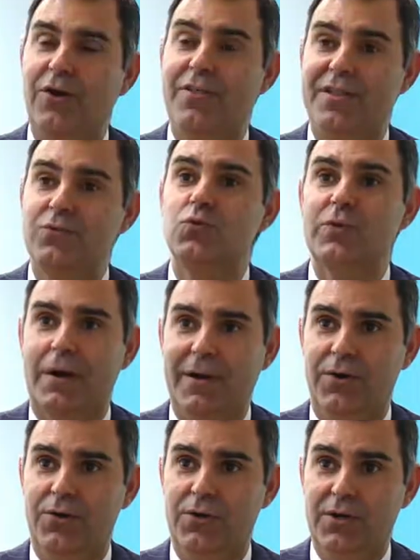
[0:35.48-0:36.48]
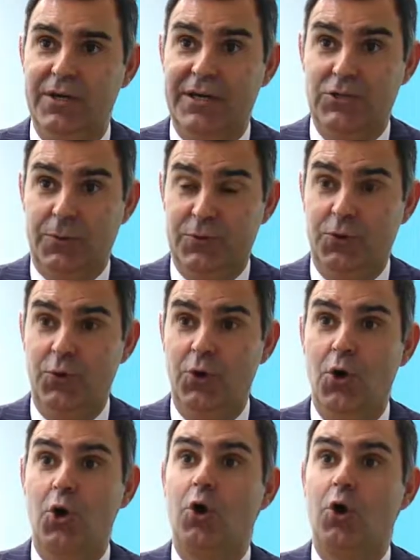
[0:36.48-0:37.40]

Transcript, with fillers: el al hacer su trabajo? y sobre todo